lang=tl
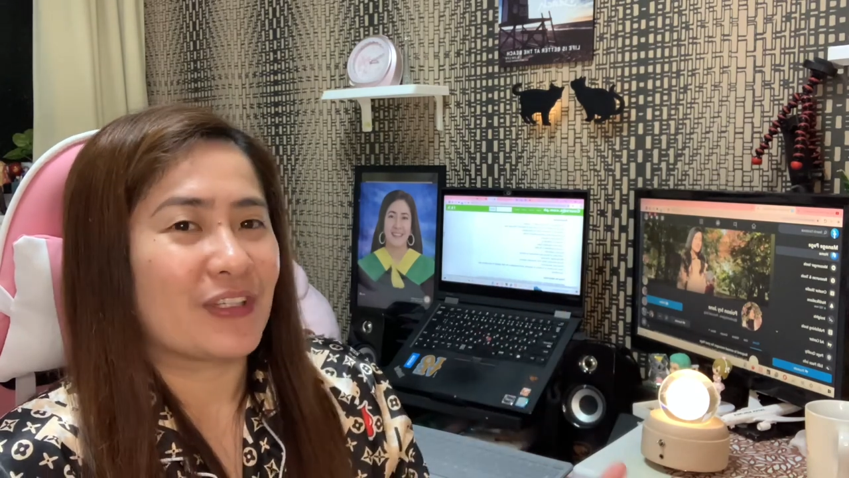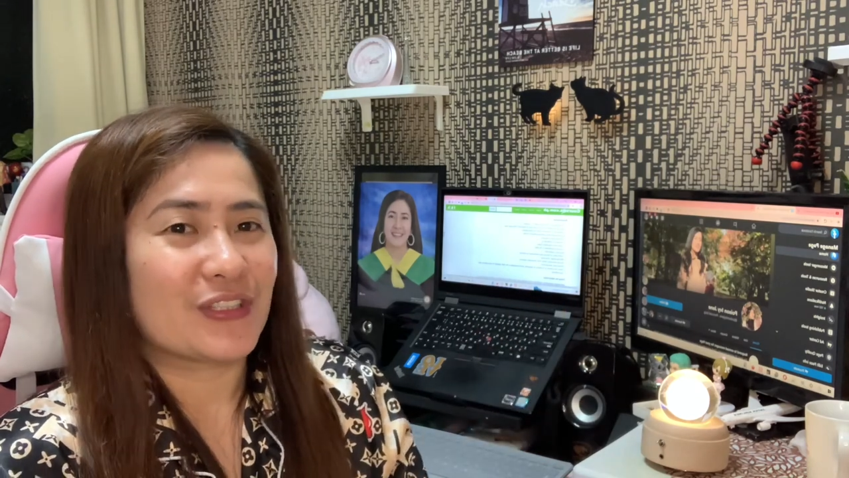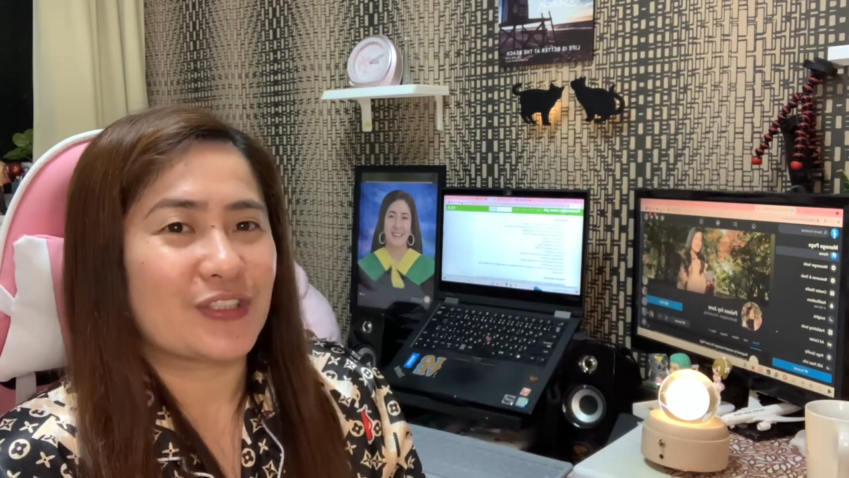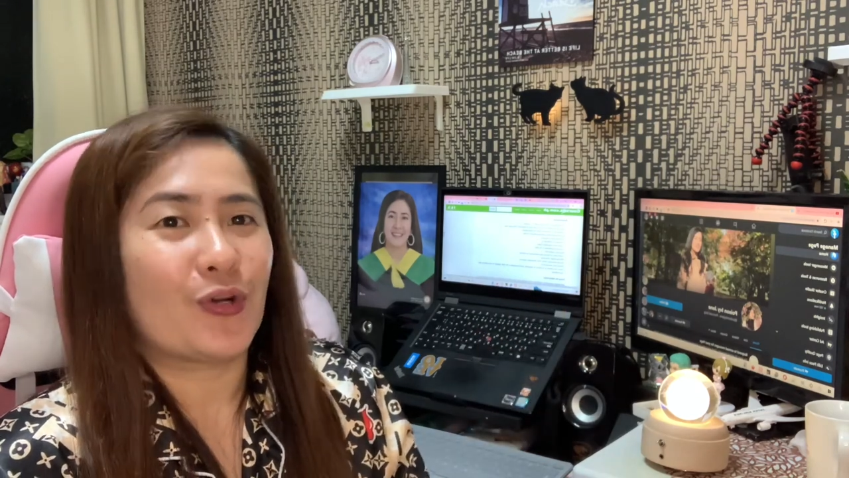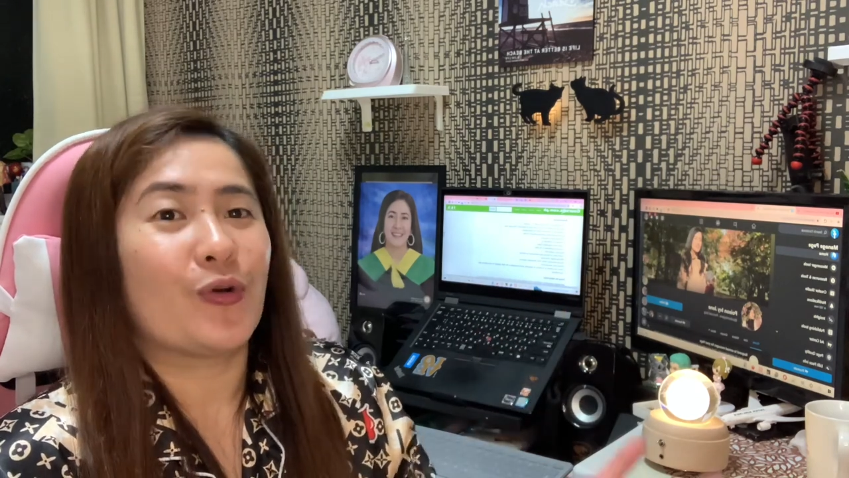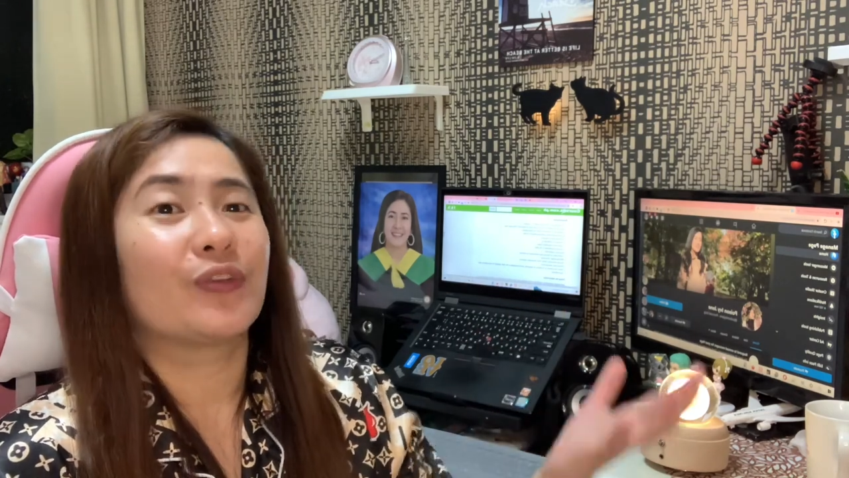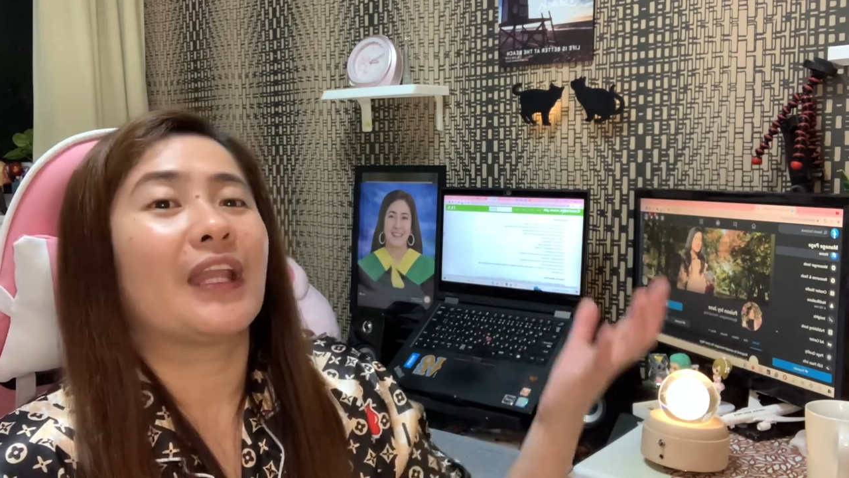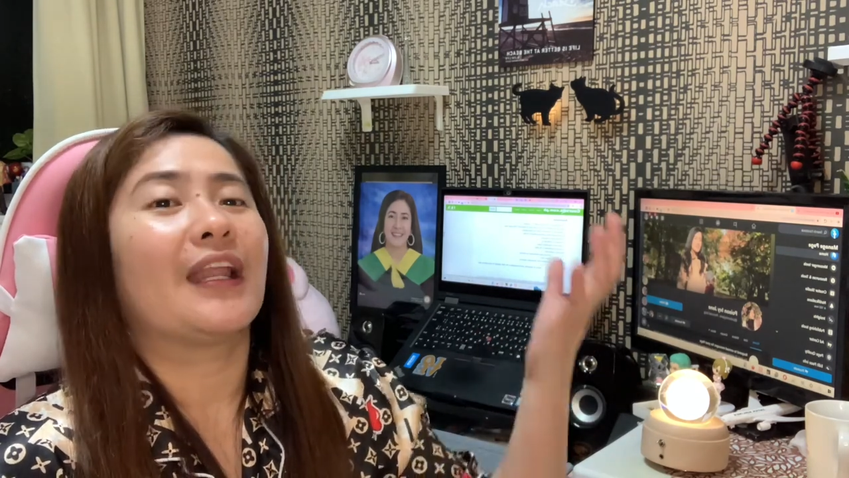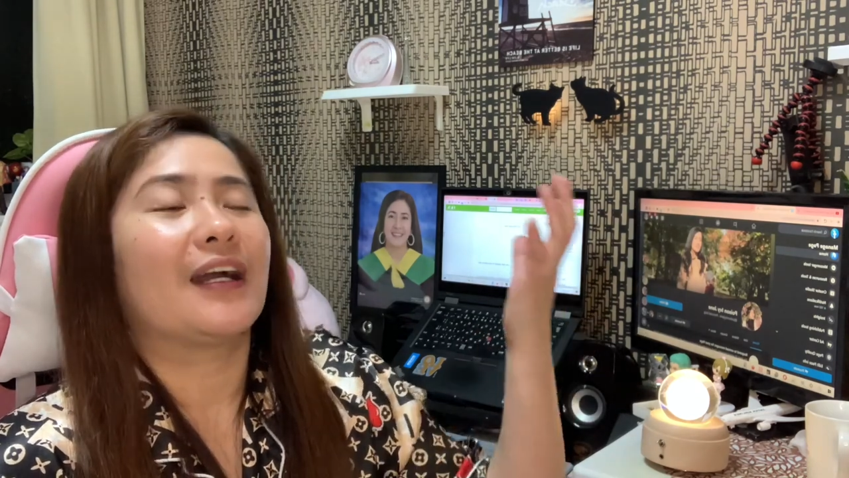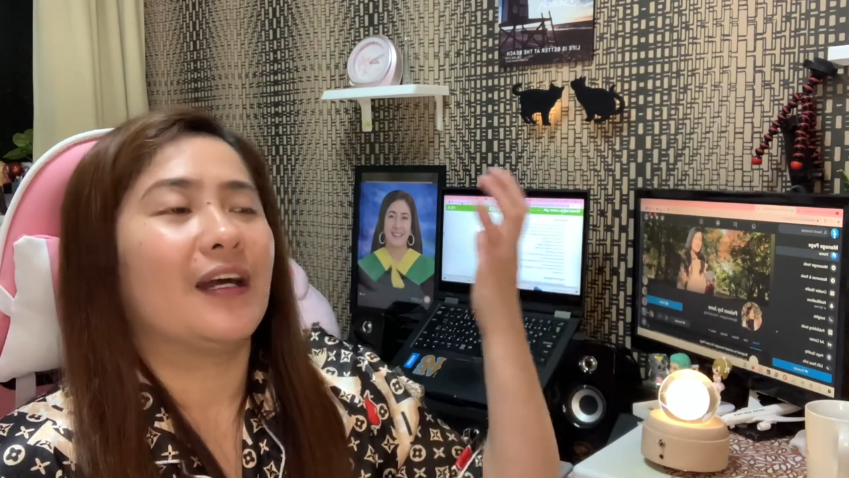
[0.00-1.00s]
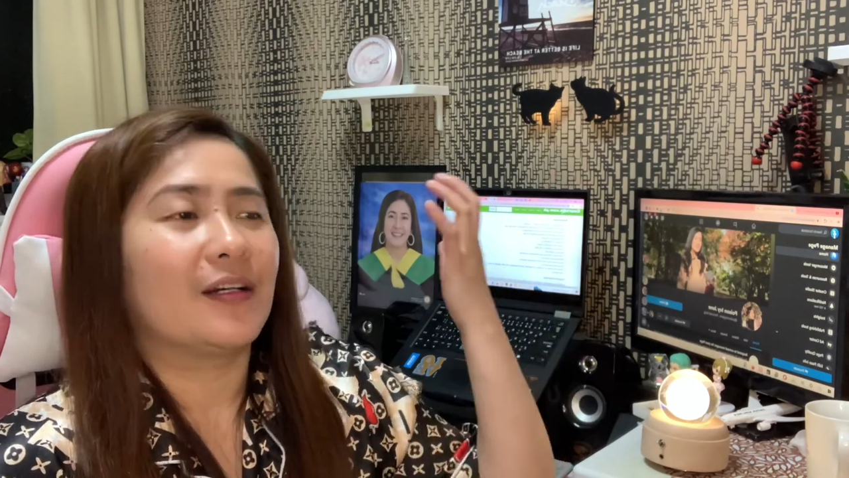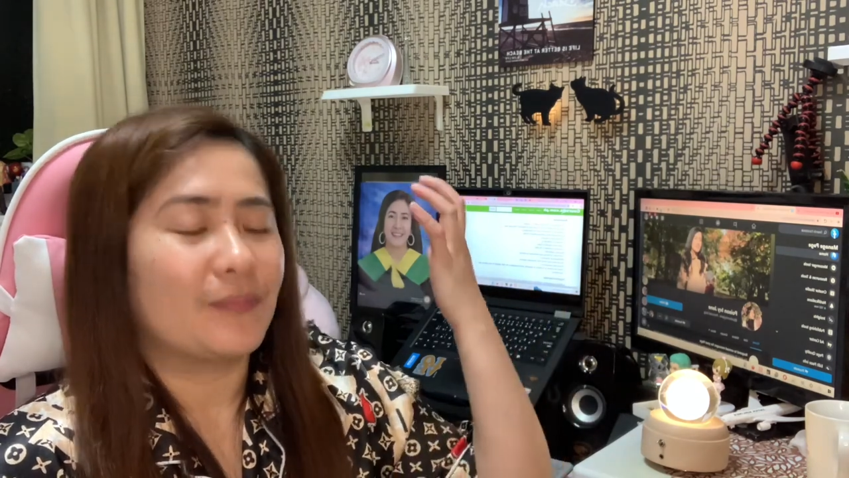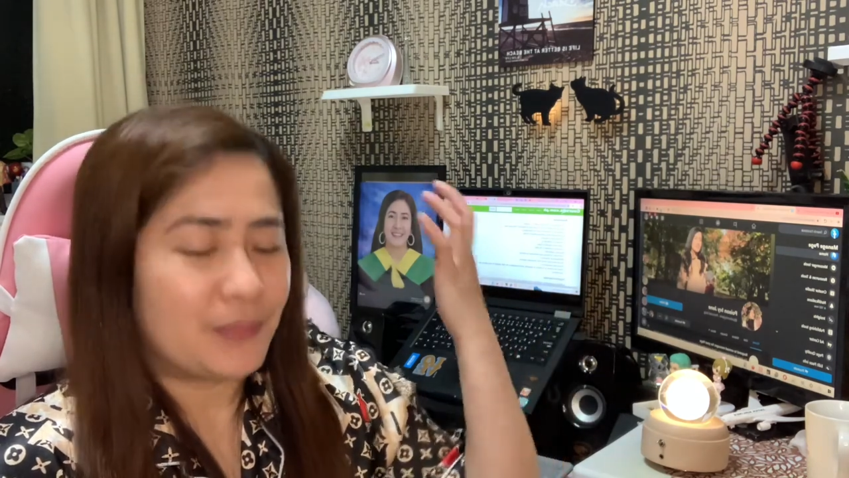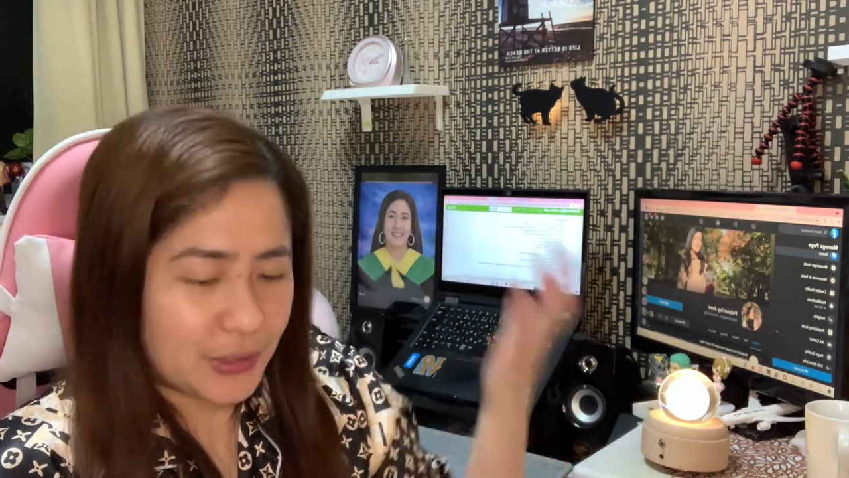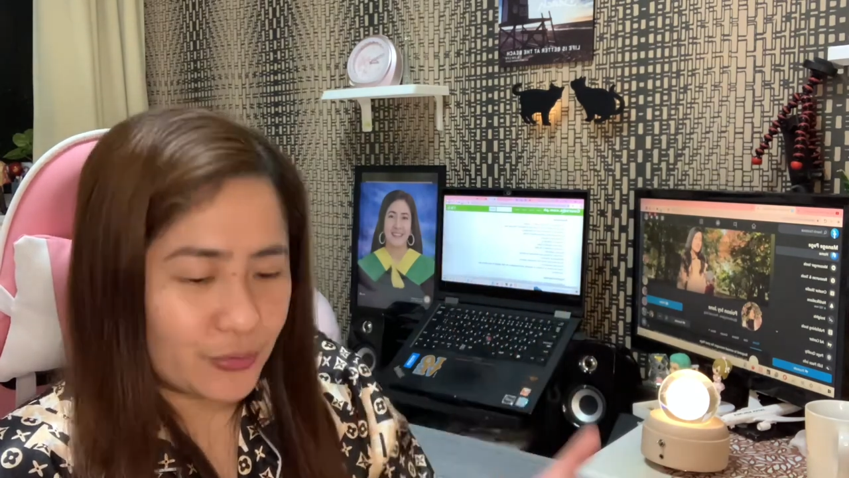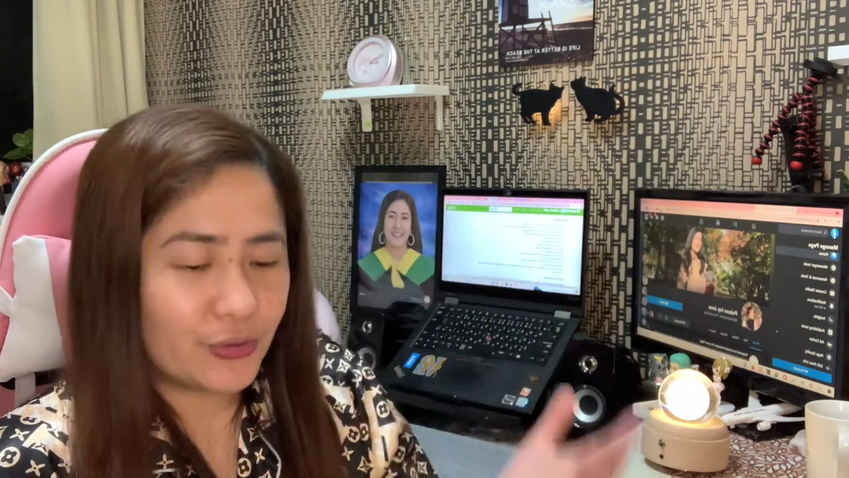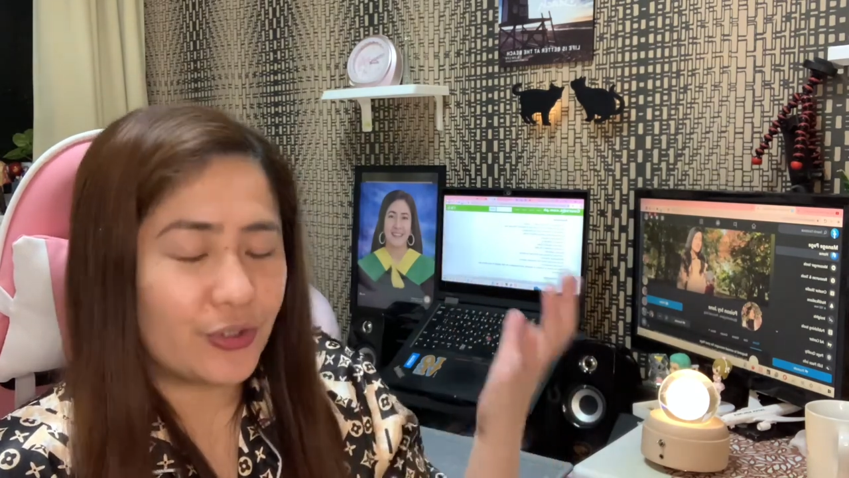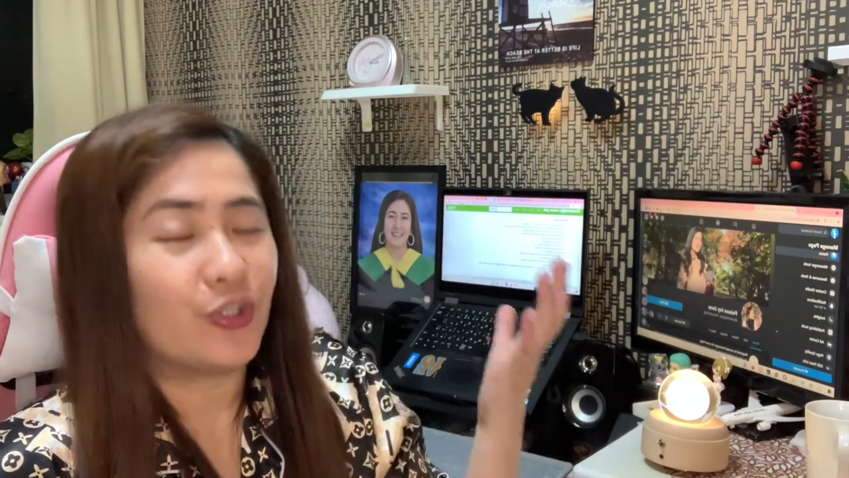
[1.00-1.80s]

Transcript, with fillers: So, talagang pure